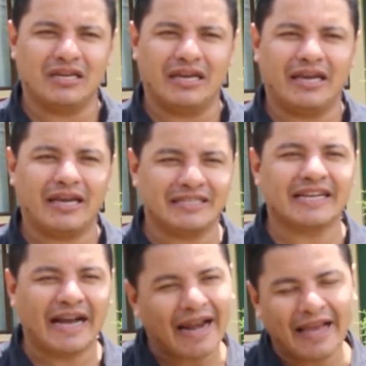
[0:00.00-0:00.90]
eh,
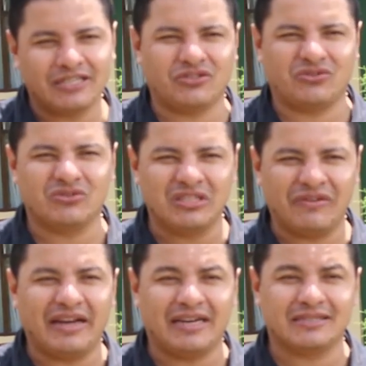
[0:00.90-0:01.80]
llegar a esos
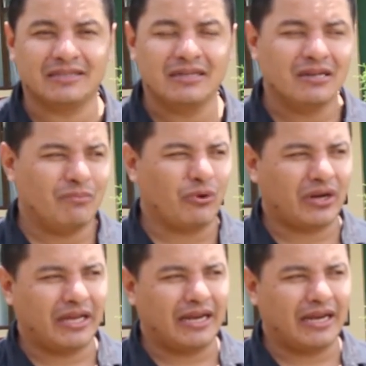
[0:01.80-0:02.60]
niveles, porque